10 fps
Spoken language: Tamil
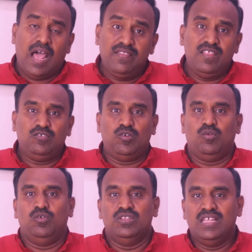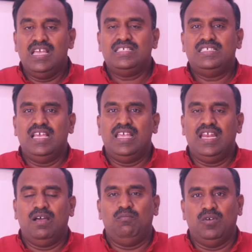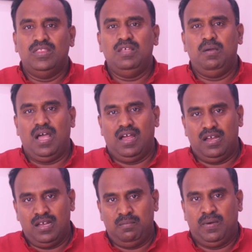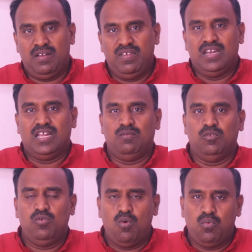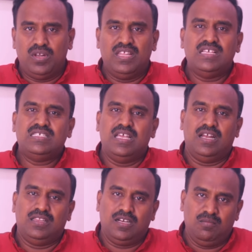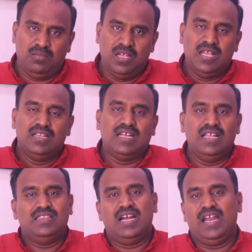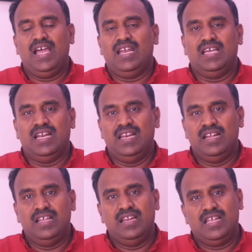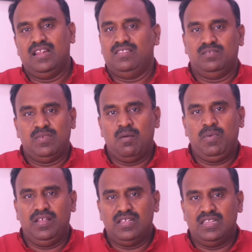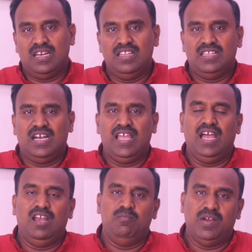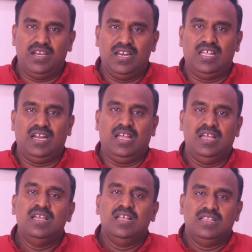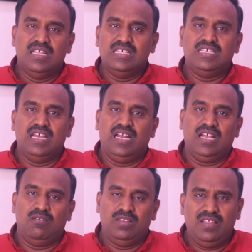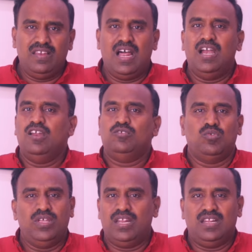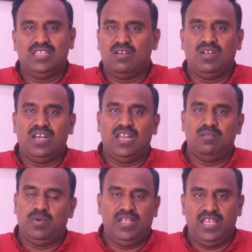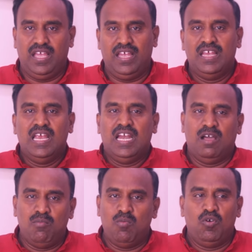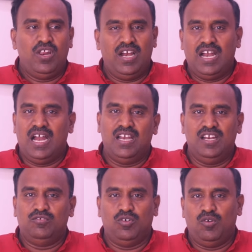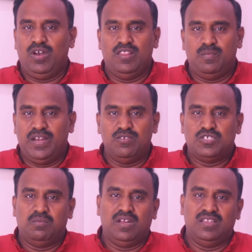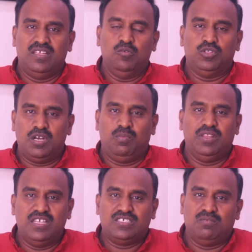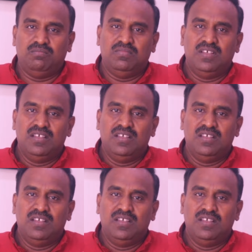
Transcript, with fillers: அதுதான் சொல்கிறோம் ஒரு தேசிய இனம் வந்து பரவி இருக்கிற போது ஒவ்வொரு தேசிய இனத்திற்கும் தனித்த அடையாளங்கள் இருக்கிறது அப்போ அந்த தனித்த அடையாளம் பெற்றிருக்கிற தேசிய இனங்கள் வந்து அதை நாடுன்னு சொல்லிக்கிறதுல தவறில்லை இப்போ நீங்கள் நம்ம மொழியில் நாடுன்னு சொன்ன உடனே இது பெரிய விஷயமா இருக்குது உத்தரப்பிரதேசம்